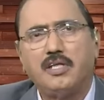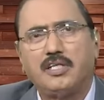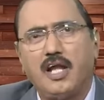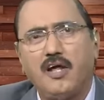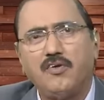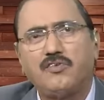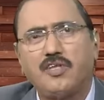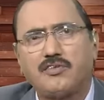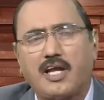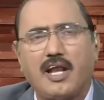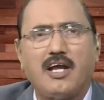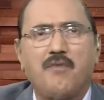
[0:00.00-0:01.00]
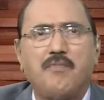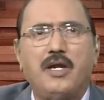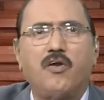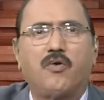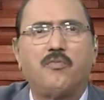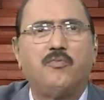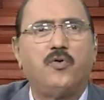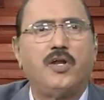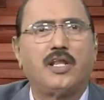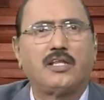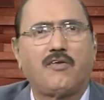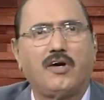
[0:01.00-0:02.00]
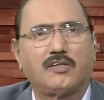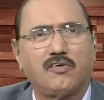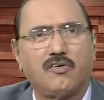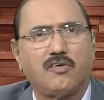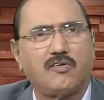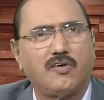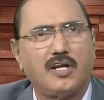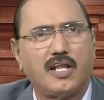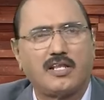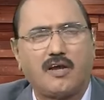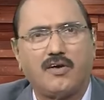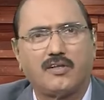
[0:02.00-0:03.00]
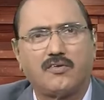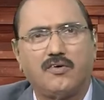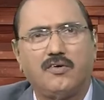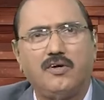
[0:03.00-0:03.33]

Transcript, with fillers: తీరా చూస్తే సడన్గా మళ్ళీ ఒక మూడు నెలల తర్వాత రెండు నెలల తర్వాత